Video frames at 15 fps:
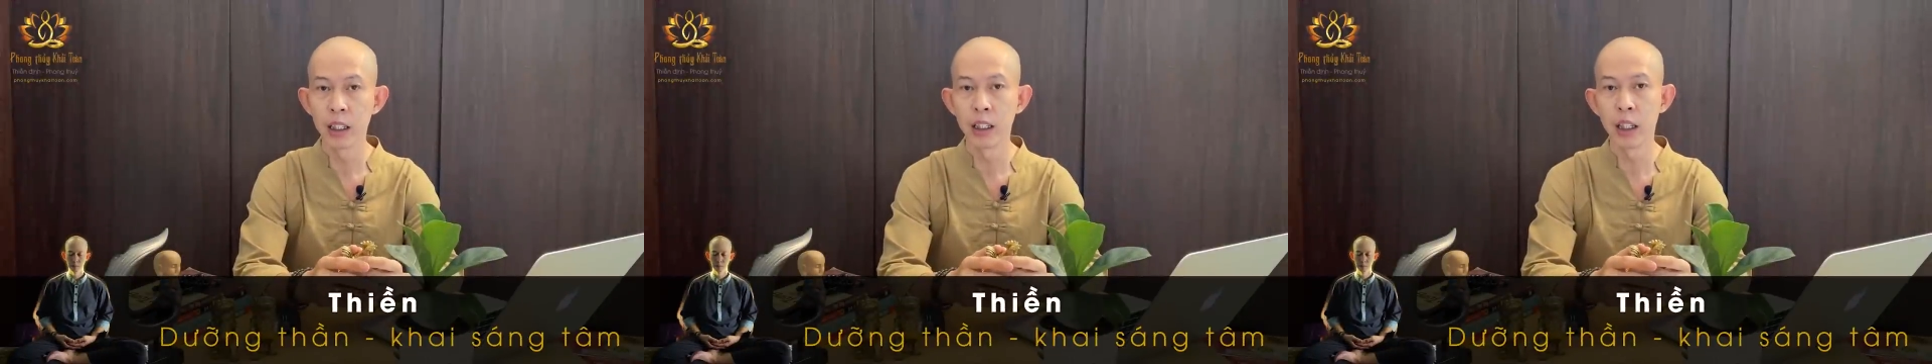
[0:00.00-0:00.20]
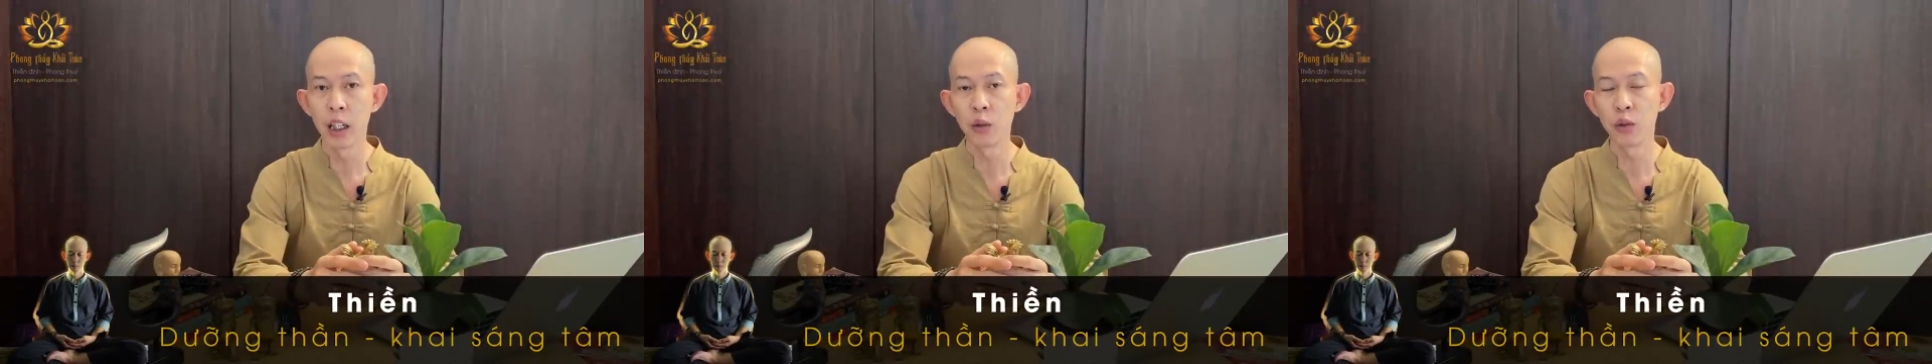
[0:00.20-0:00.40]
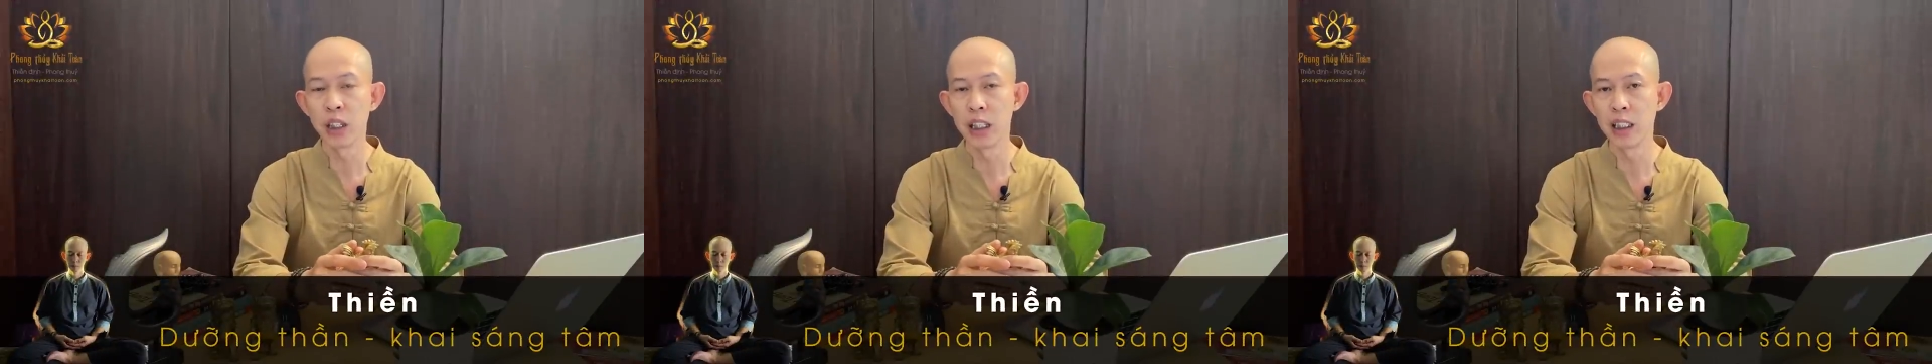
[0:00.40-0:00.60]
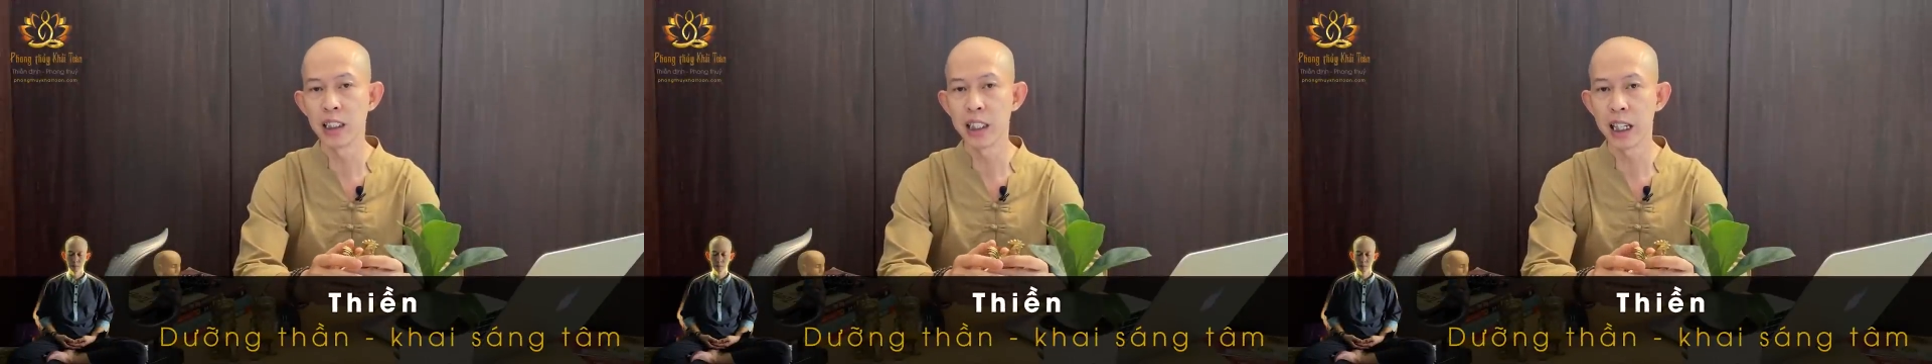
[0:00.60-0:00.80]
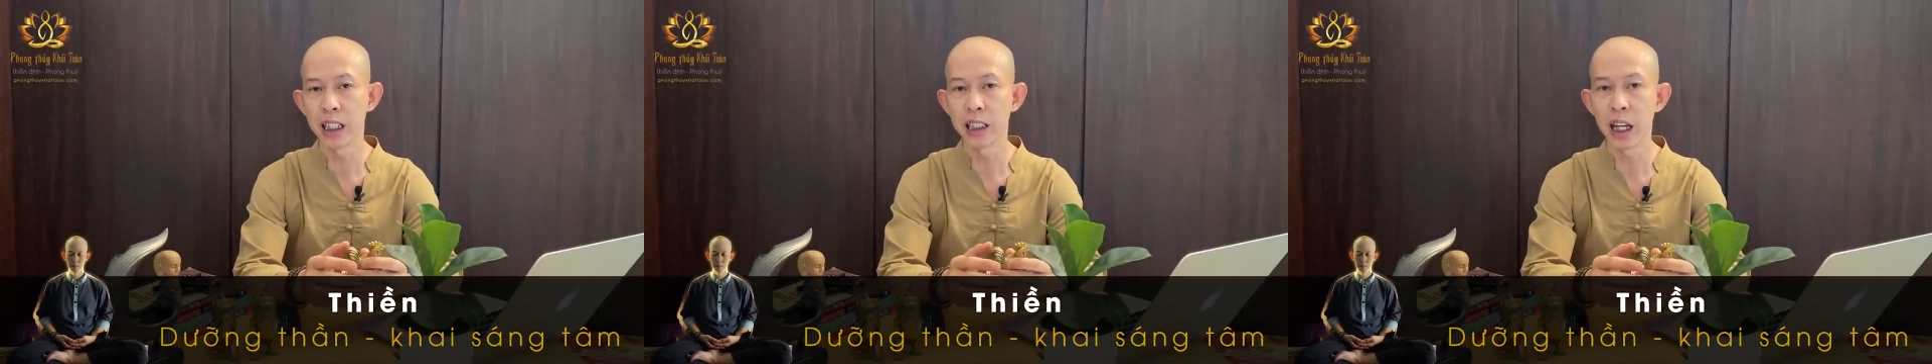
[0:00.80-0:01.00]
Nếu chỉ
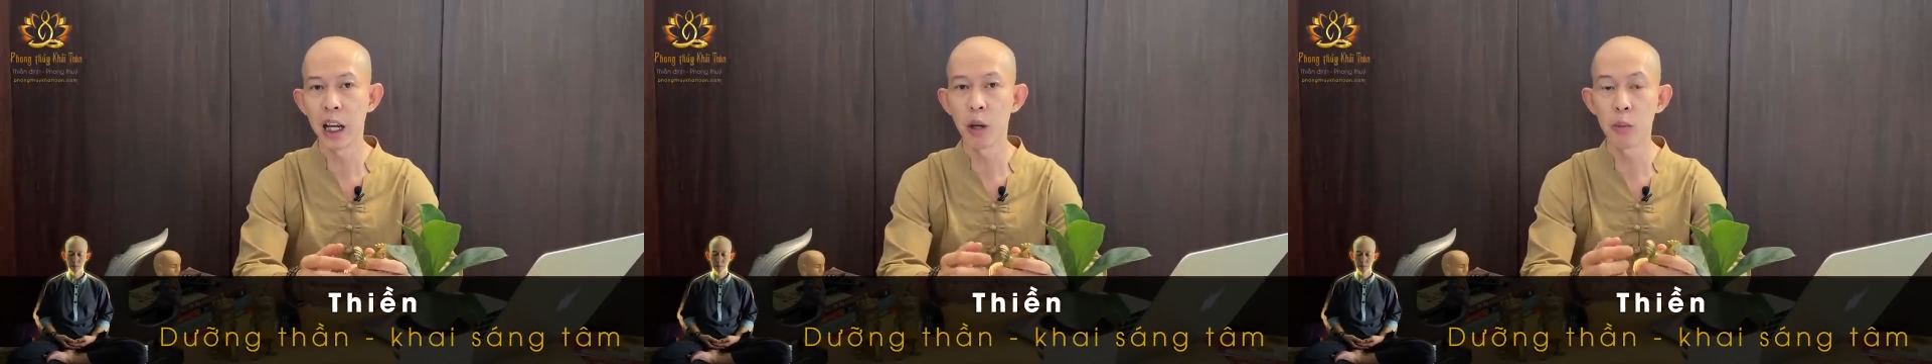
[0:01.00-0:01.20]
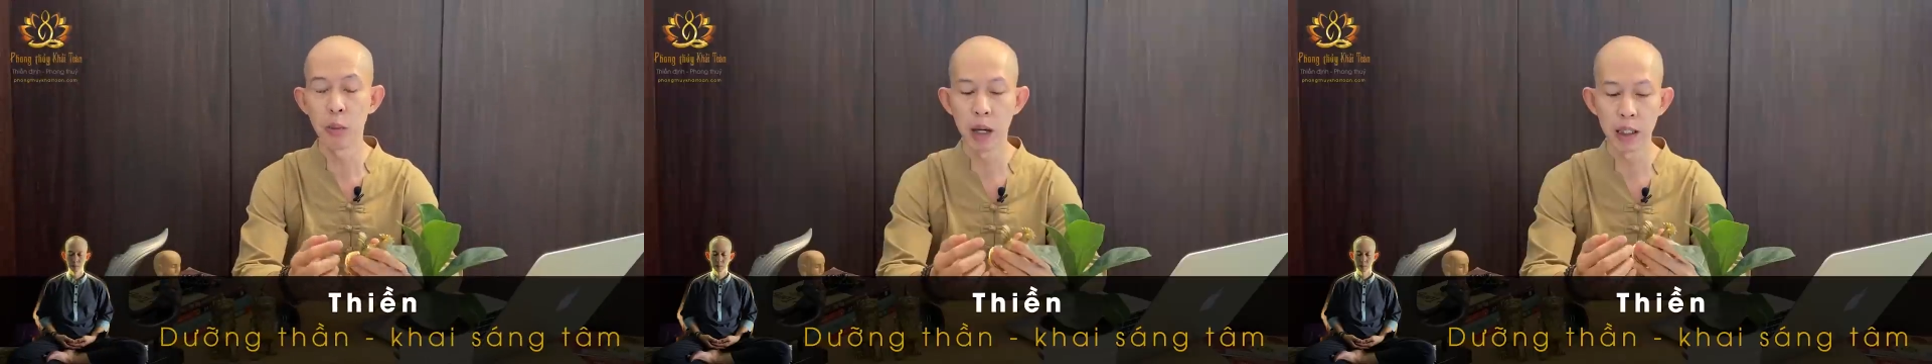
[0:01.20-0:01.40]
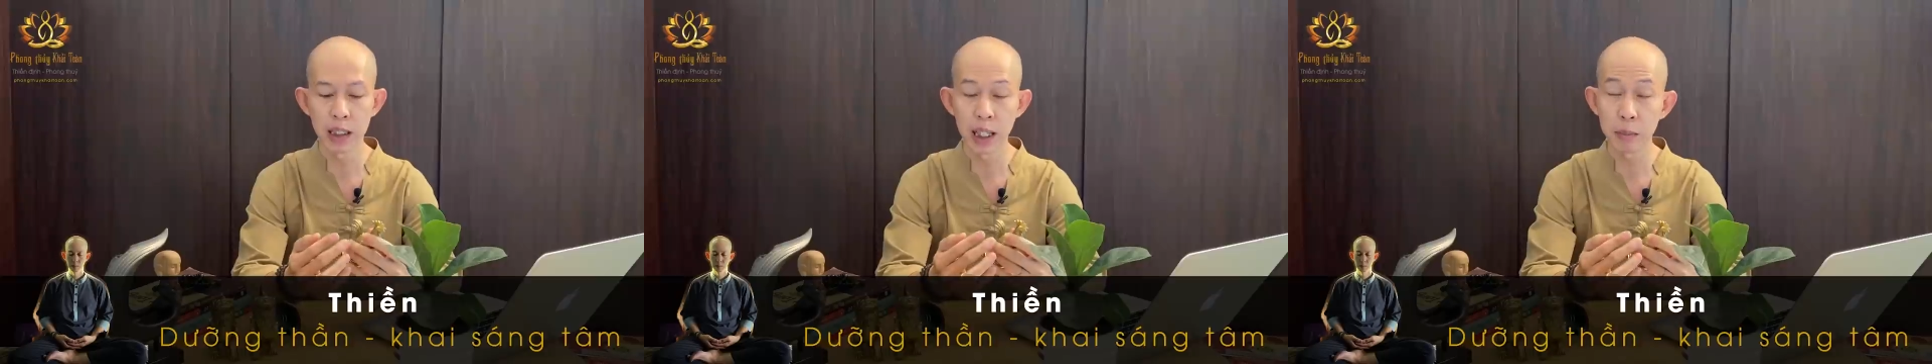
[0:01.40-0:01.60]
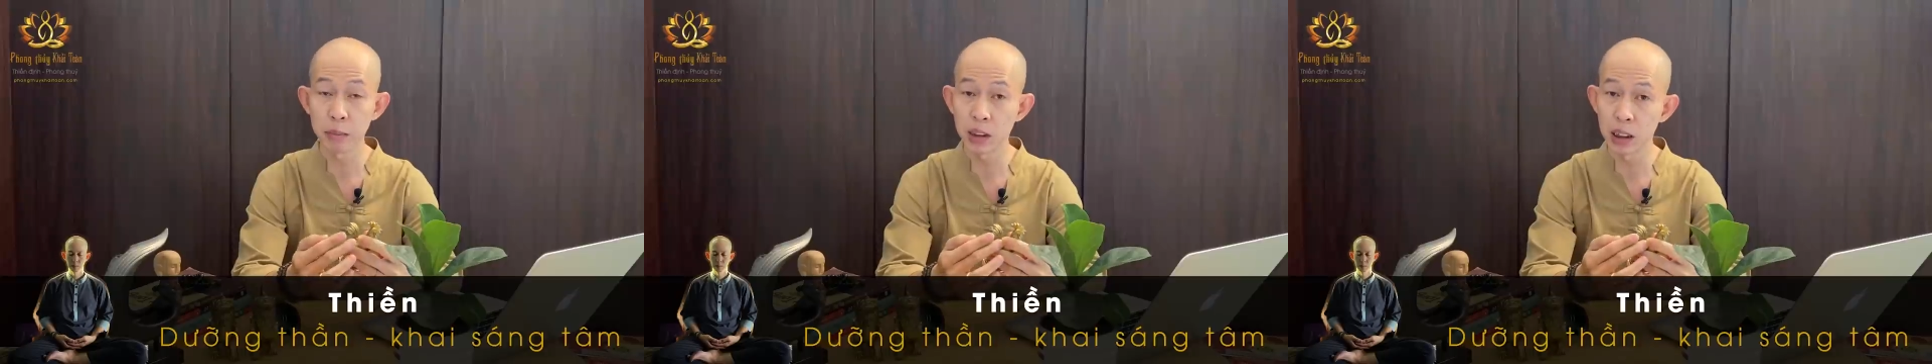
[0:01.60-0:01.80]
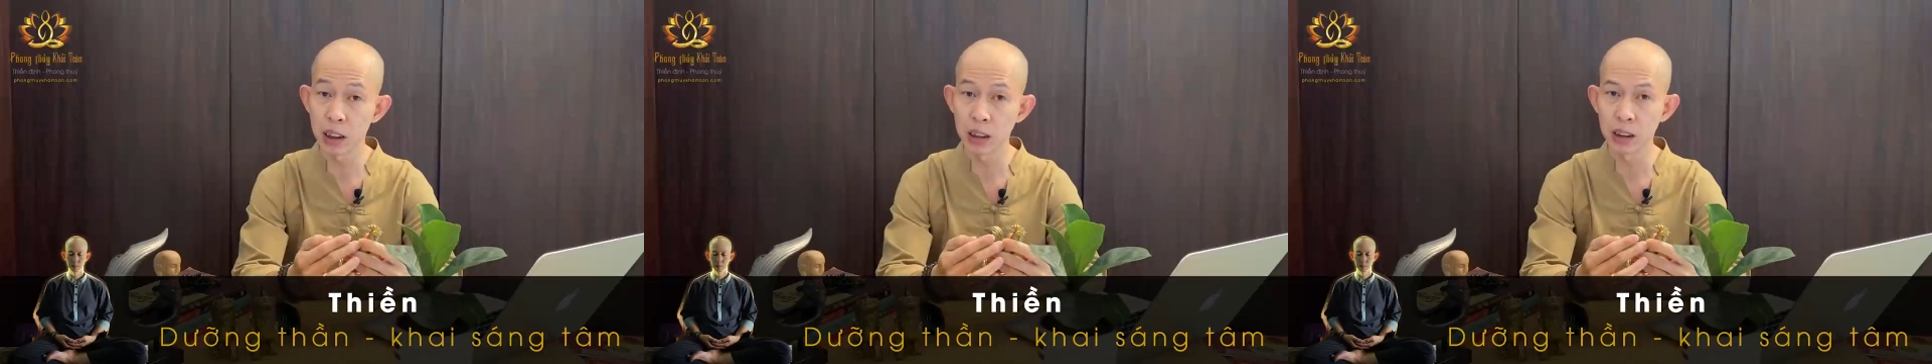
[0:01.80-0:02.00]
xét theo mệnh năm
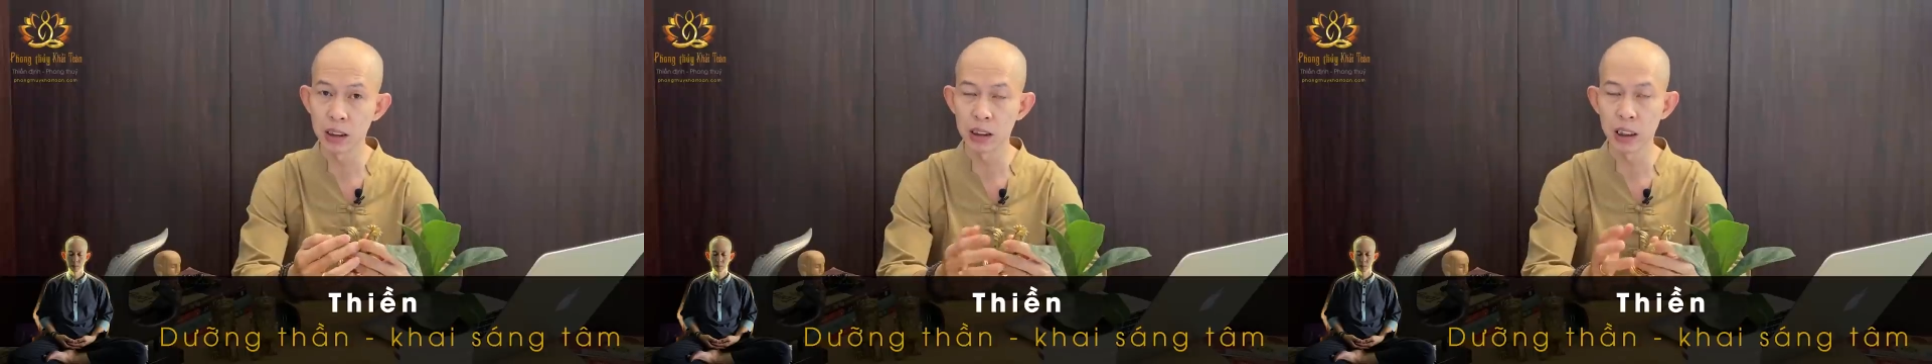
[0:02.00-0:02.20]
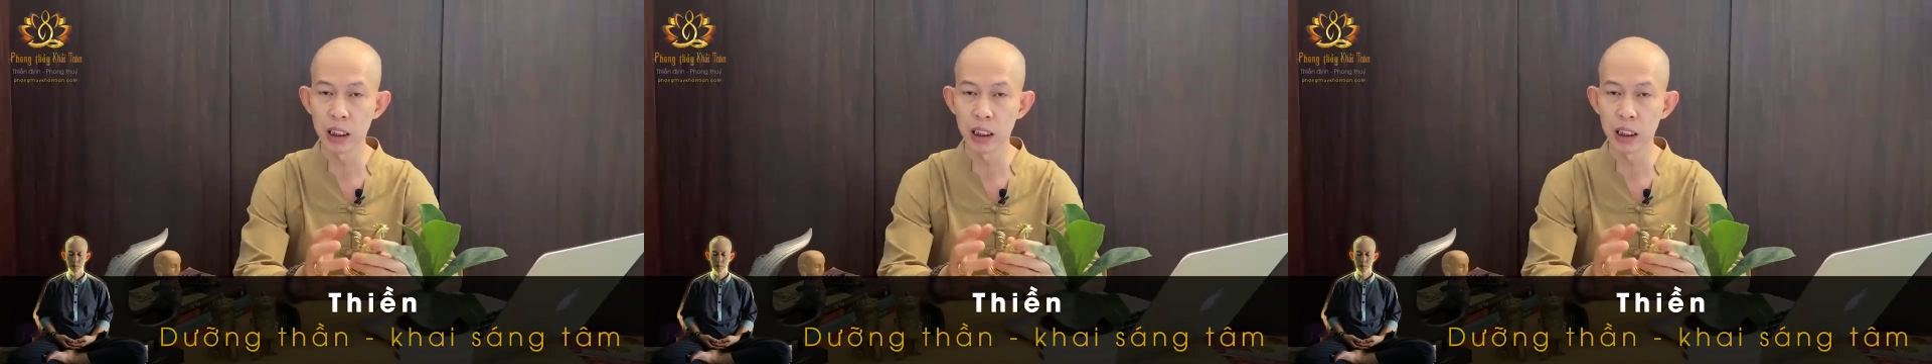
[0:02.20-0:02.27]
sinh